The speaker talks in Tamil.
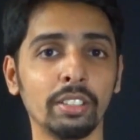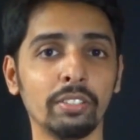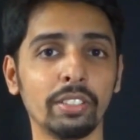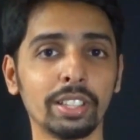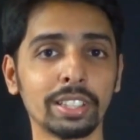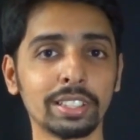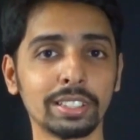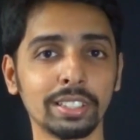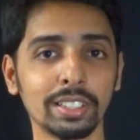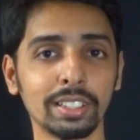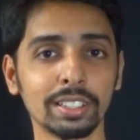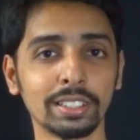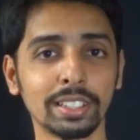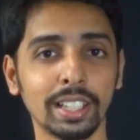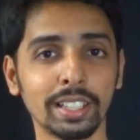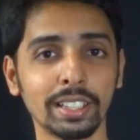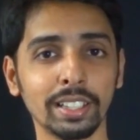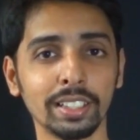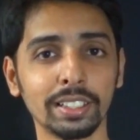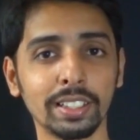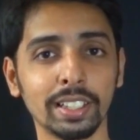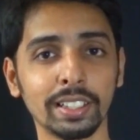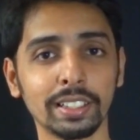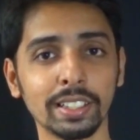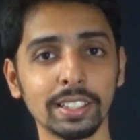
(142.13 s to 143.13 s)
வெஜ்லர்ஸ்
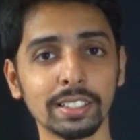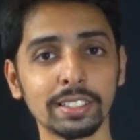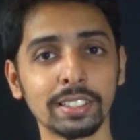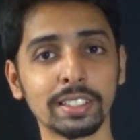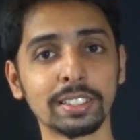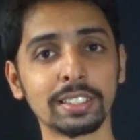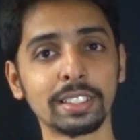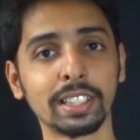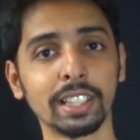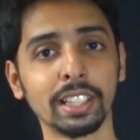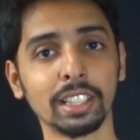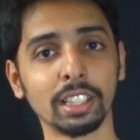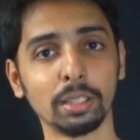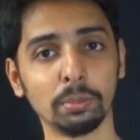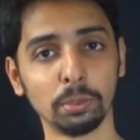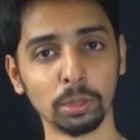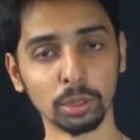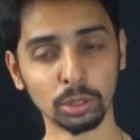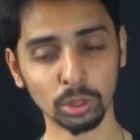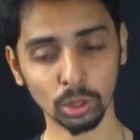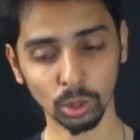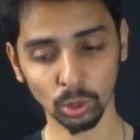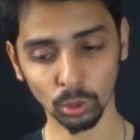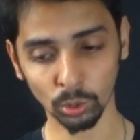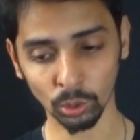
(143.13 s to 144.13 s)
அடல்ட் இன்டெலிஜென்ஸ் ஸ்கேல்
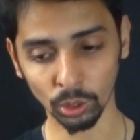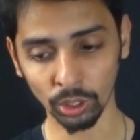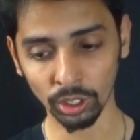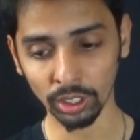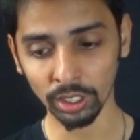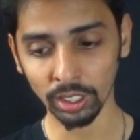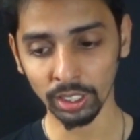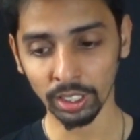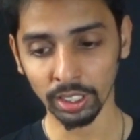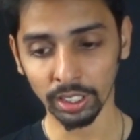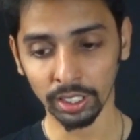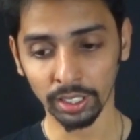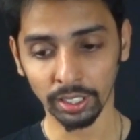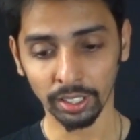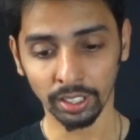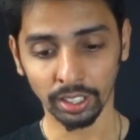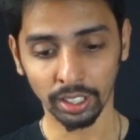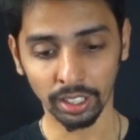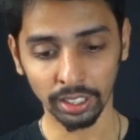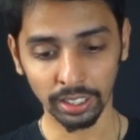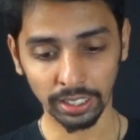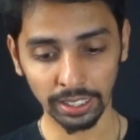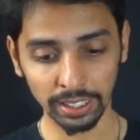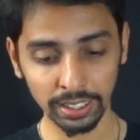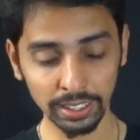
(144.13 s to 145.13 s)
அப்படின்னு சொல்லுவோம்
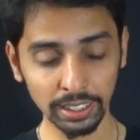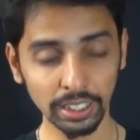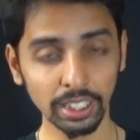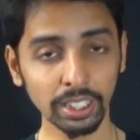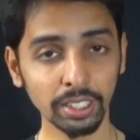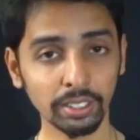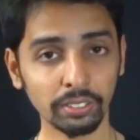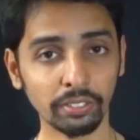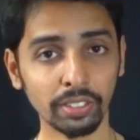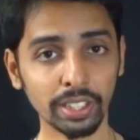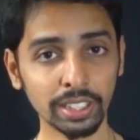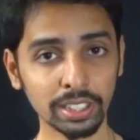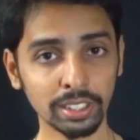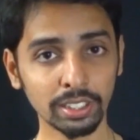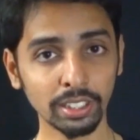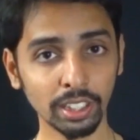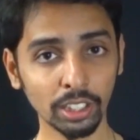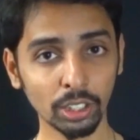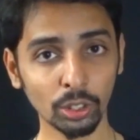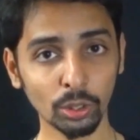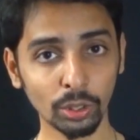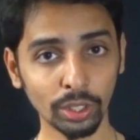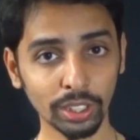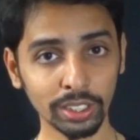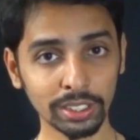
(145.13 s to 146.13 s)
இந்த
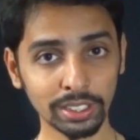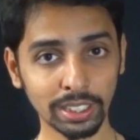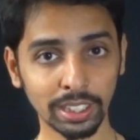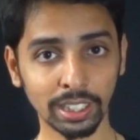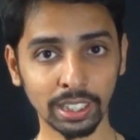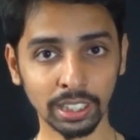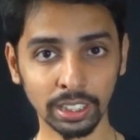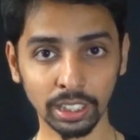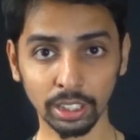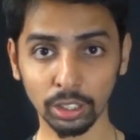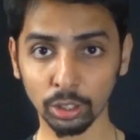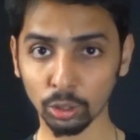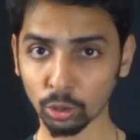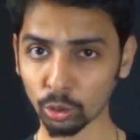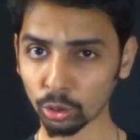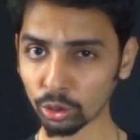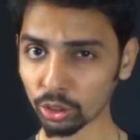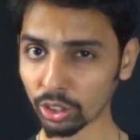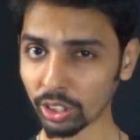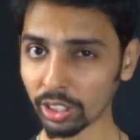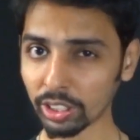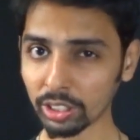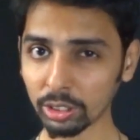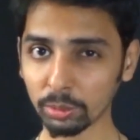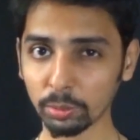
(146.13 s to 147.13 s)
வெஷ்லரோடைய ஸ்கேல் அதாவது கொஞ்ச
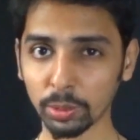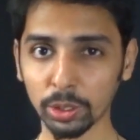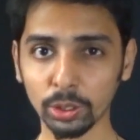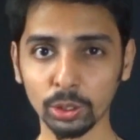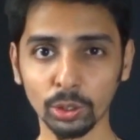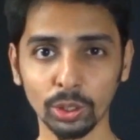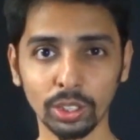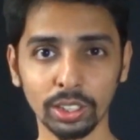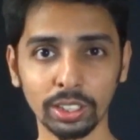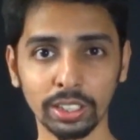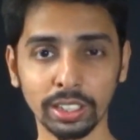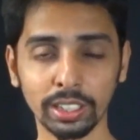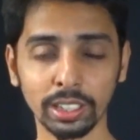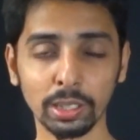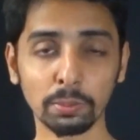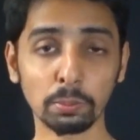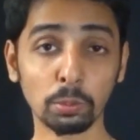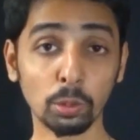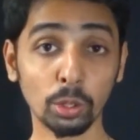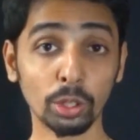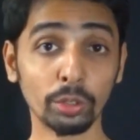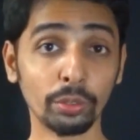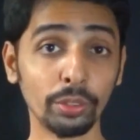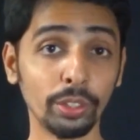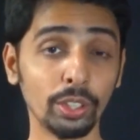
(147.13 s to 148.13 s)
நேரத்துக்கு முன்னாடி சொல்லியிருந்தீங்களா
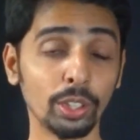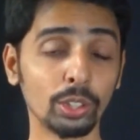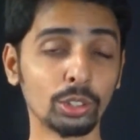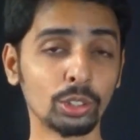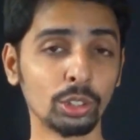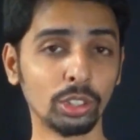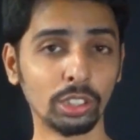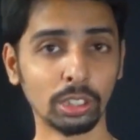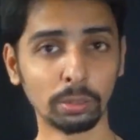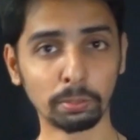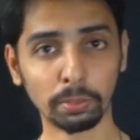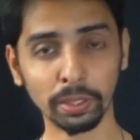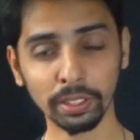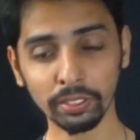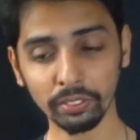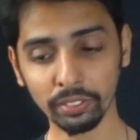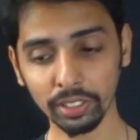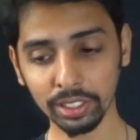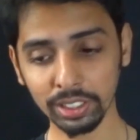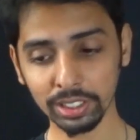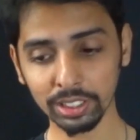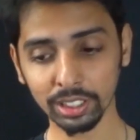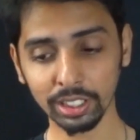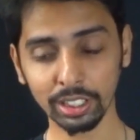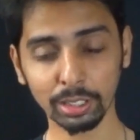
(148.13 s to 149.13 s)
போன வீடியோவில் சொல்லியிருப்பேன்
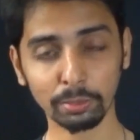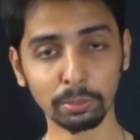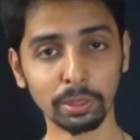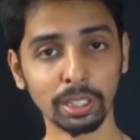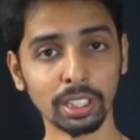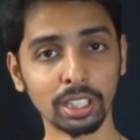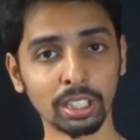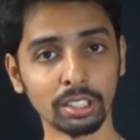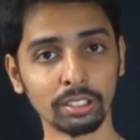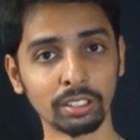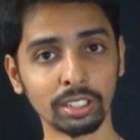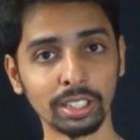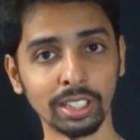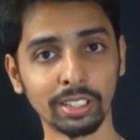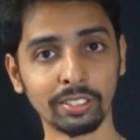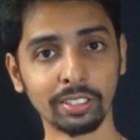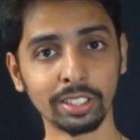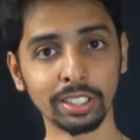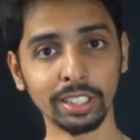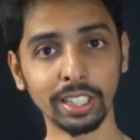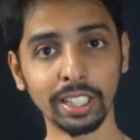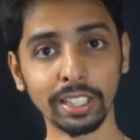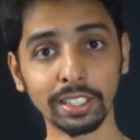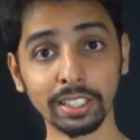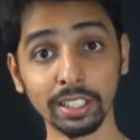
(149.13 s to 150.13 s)
வெஷ்லர் அப்படின்றவர் தான்
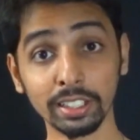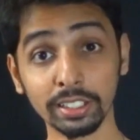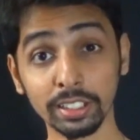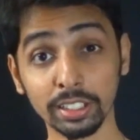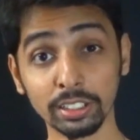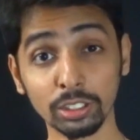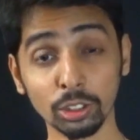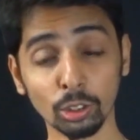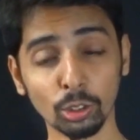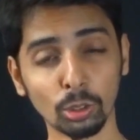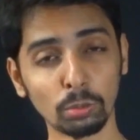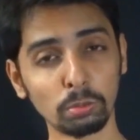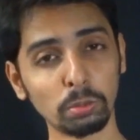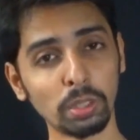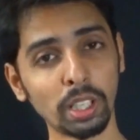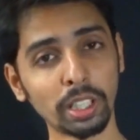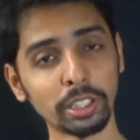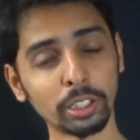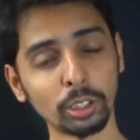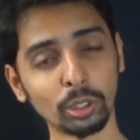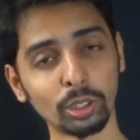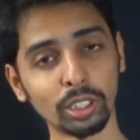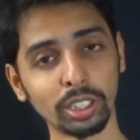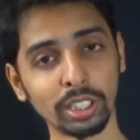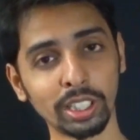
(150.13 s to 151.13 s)
வந்து இன்டெலிஜென்ஸும் ரொம்ப
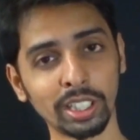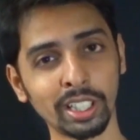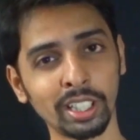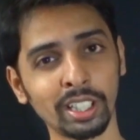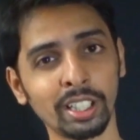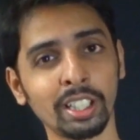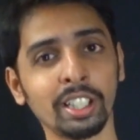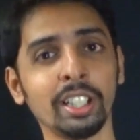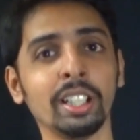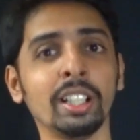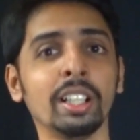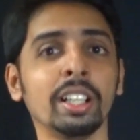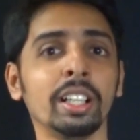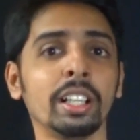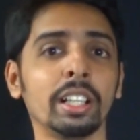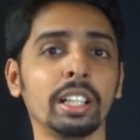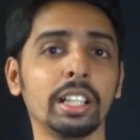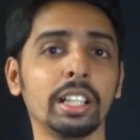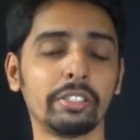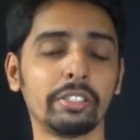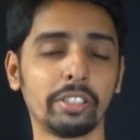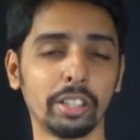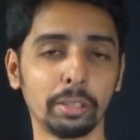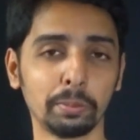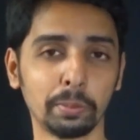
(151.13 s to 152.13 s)
அக்யூரேட்டாக
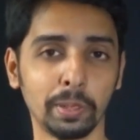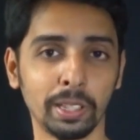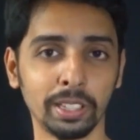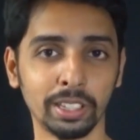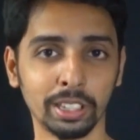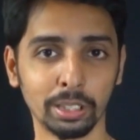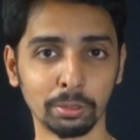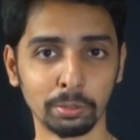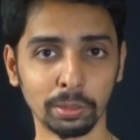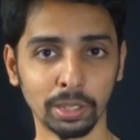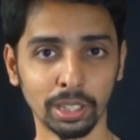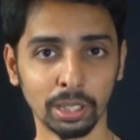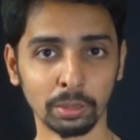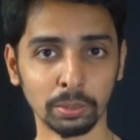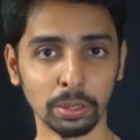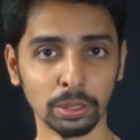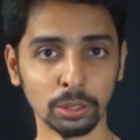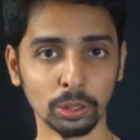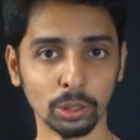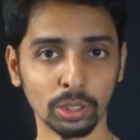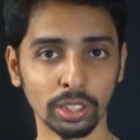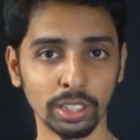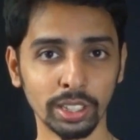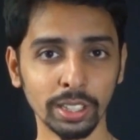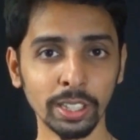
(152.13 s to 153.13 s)
டிஃபைன் பண்ணியிருப்பார்
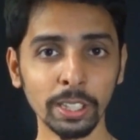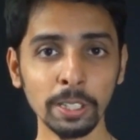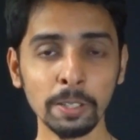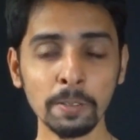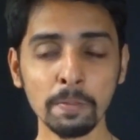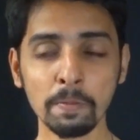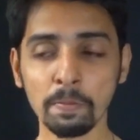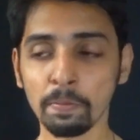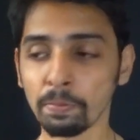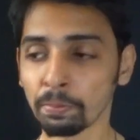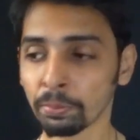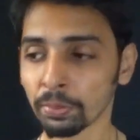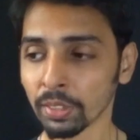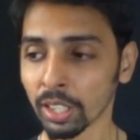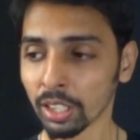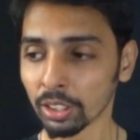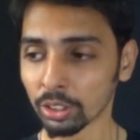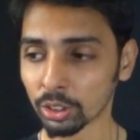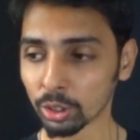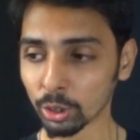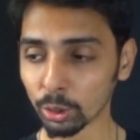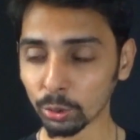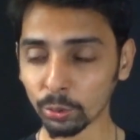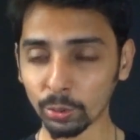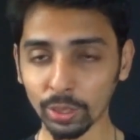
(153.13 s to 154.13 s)
அப்படின்னு சொல்லிட்டு
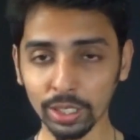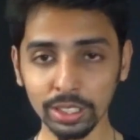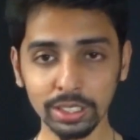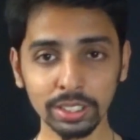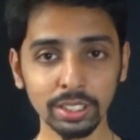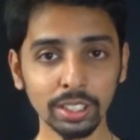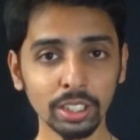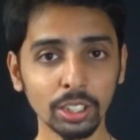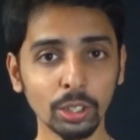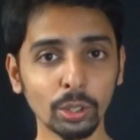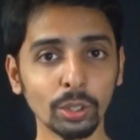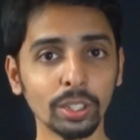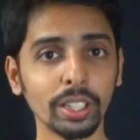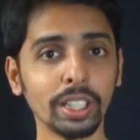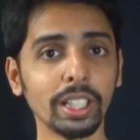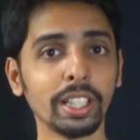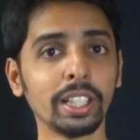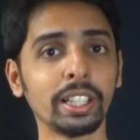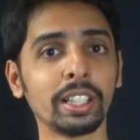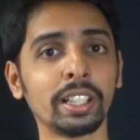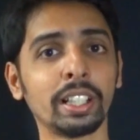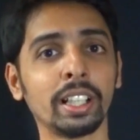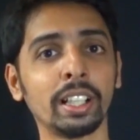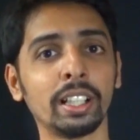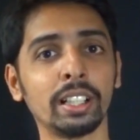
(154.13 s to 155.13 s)
ஸோ வெஷ்லருடைய
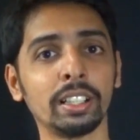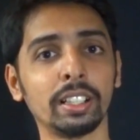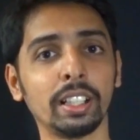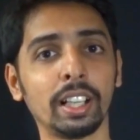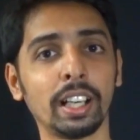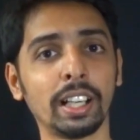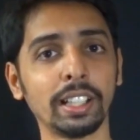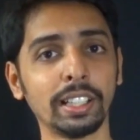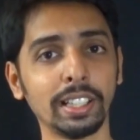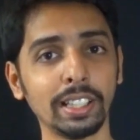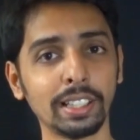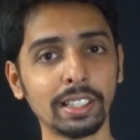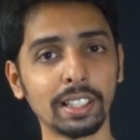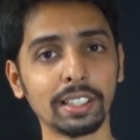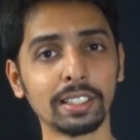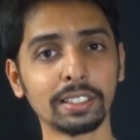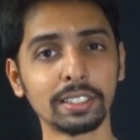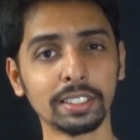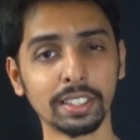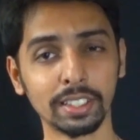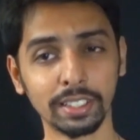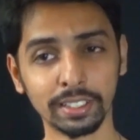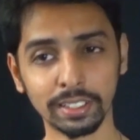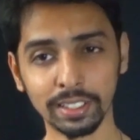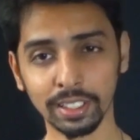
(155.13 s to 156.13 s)
அடல்ட்
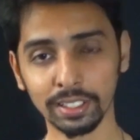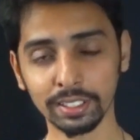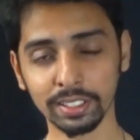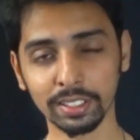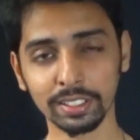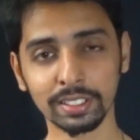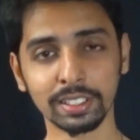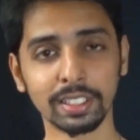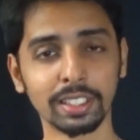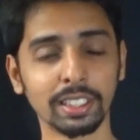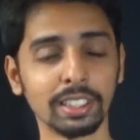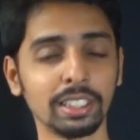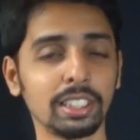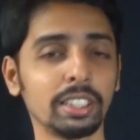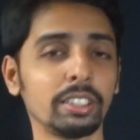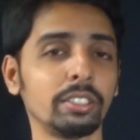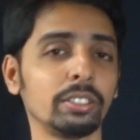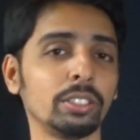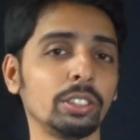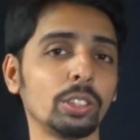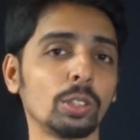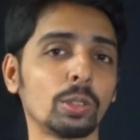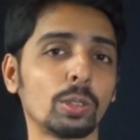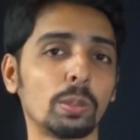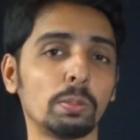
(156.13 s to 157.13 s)
இன்டெலிஜென்ஸ் ஸ்கேல் தான்
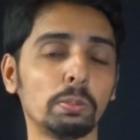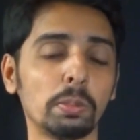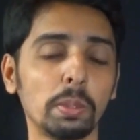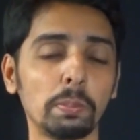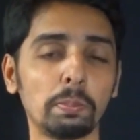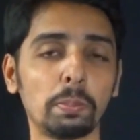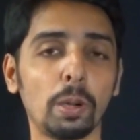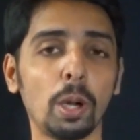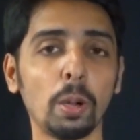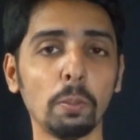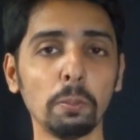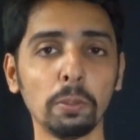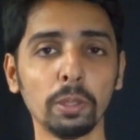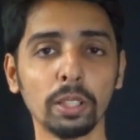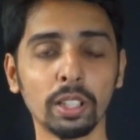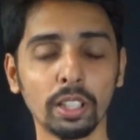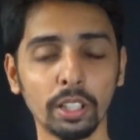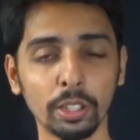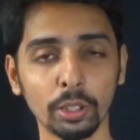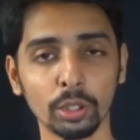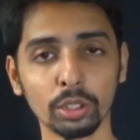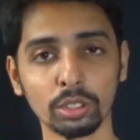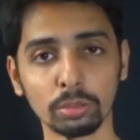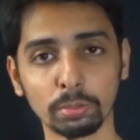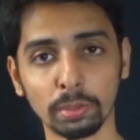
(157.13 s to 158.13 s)
வந்து ரொம்ப
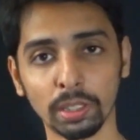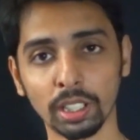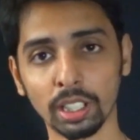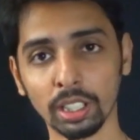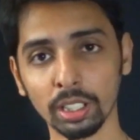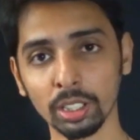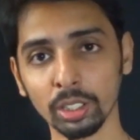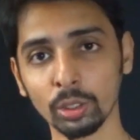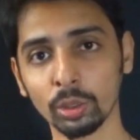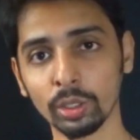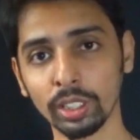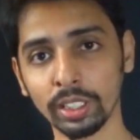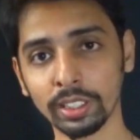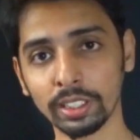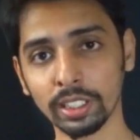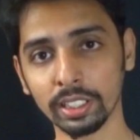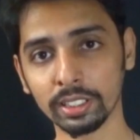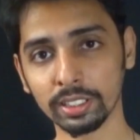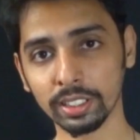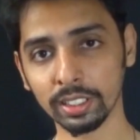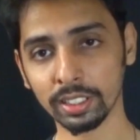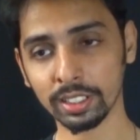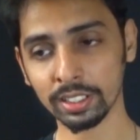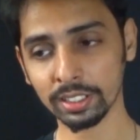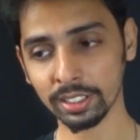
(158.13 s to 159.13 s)
பாப்புலராக யூஸ் பண்ணுற ஒரு
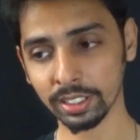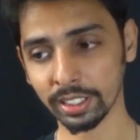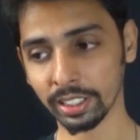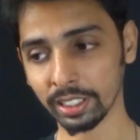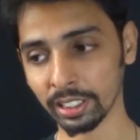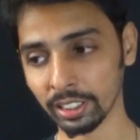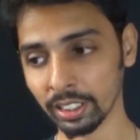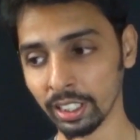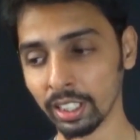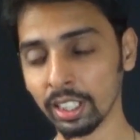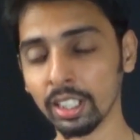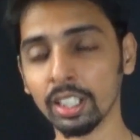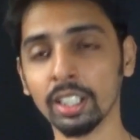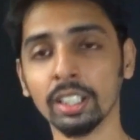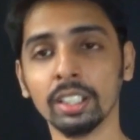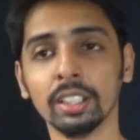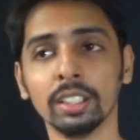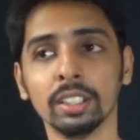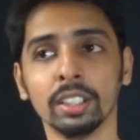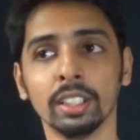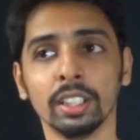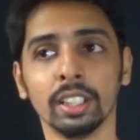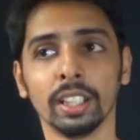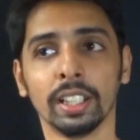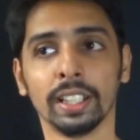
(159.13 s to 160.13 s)
இன்டெலிஜென்ட் ஸ்கேல்
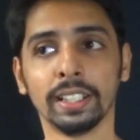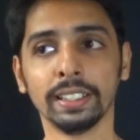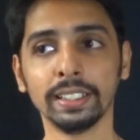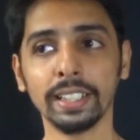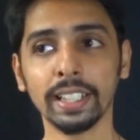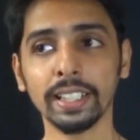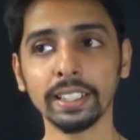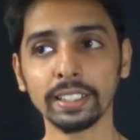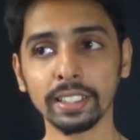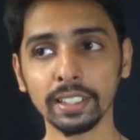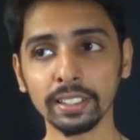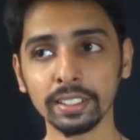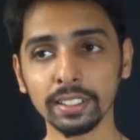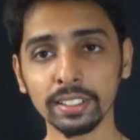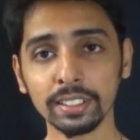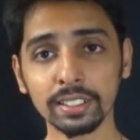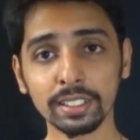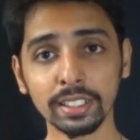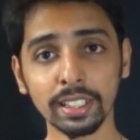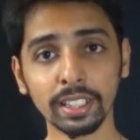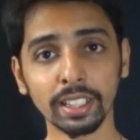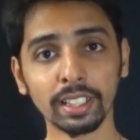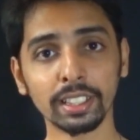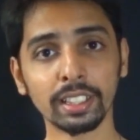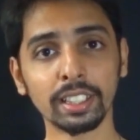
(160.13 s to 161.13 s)
இந்த இன்டெலிஜென்ஸ்
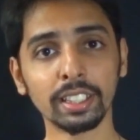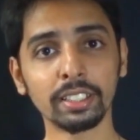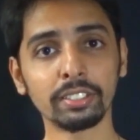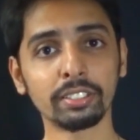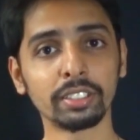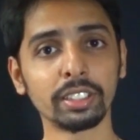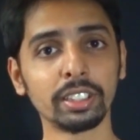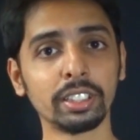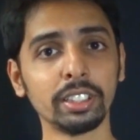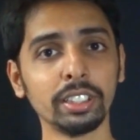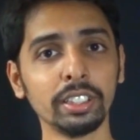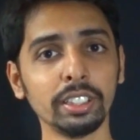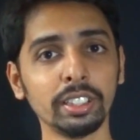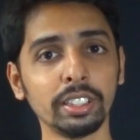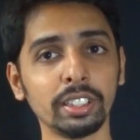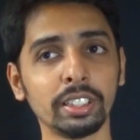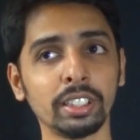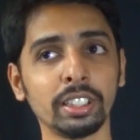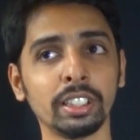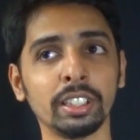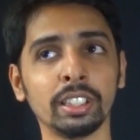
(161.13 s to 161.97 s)
ஸ்கேல் தான் வந்து